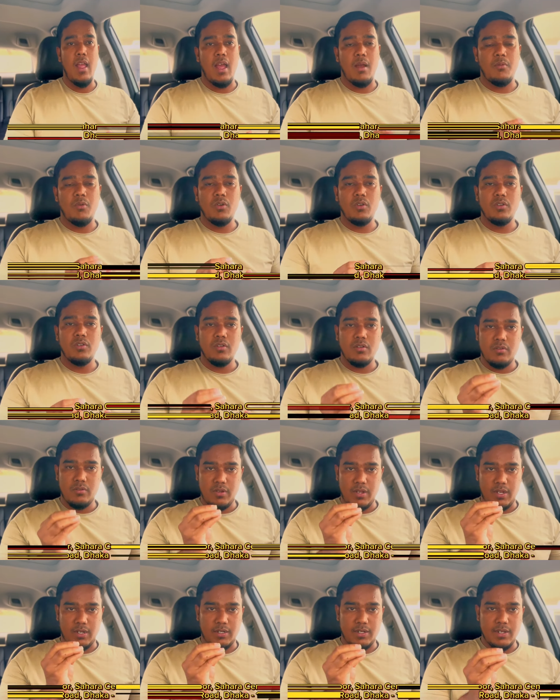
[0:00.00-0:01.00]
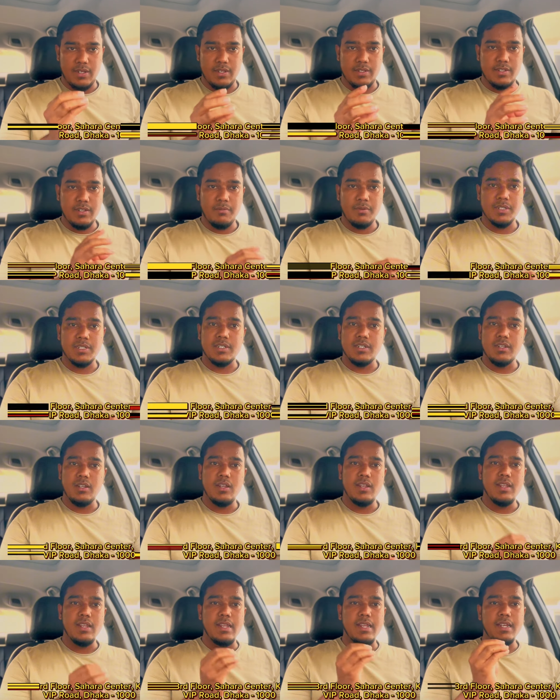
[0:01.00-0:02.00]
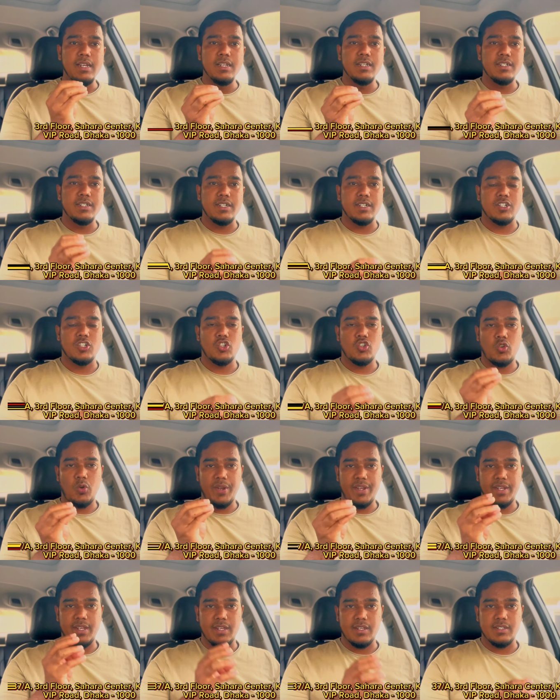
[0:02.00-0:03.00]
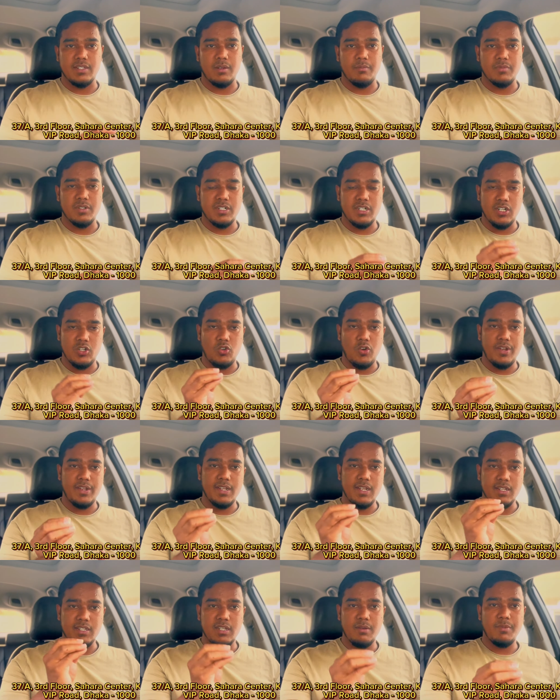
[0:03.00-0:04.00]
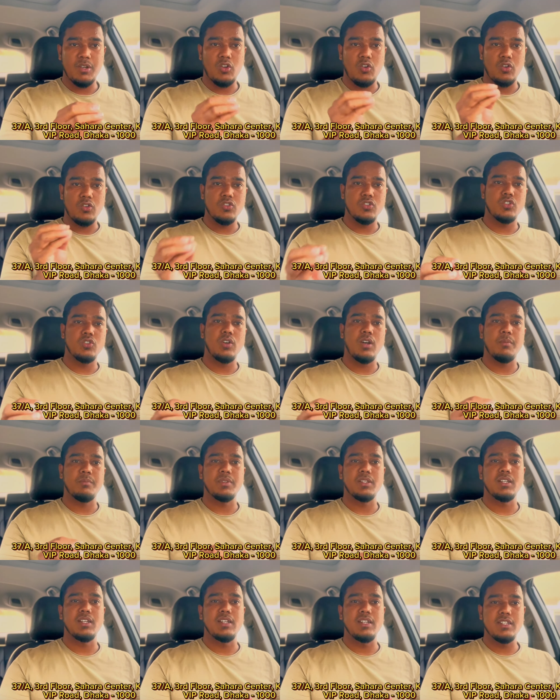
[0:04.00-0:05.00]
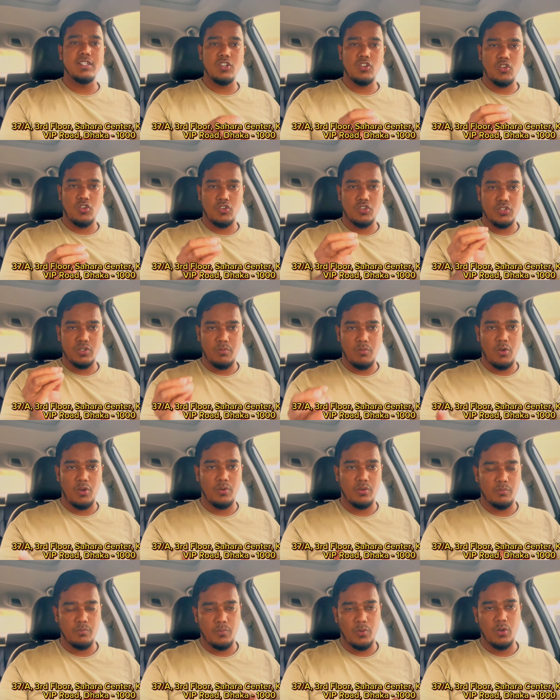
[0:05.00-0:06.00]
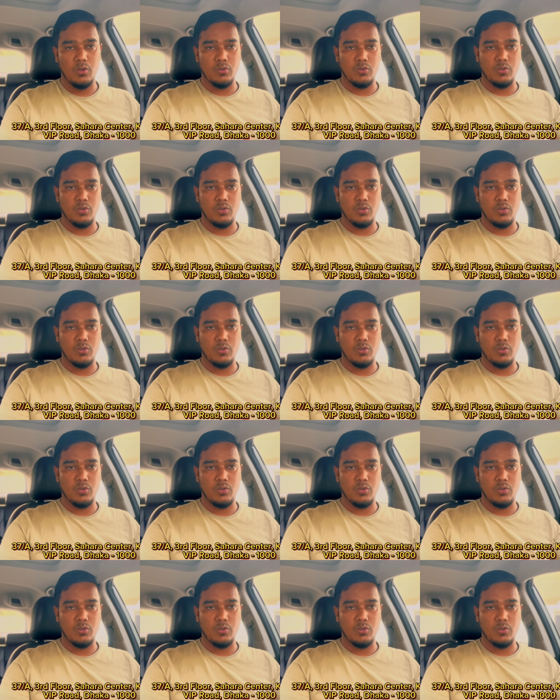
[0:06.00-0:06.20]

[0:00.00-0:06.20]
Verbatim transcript: এবং একটা এক্সাম আছে ইংলিশ টেস্ট টয়েক এক্সাম সেই টয়েক এক্সামের খরচটাও আপনাদের নিজের খরচে বয়ন বহন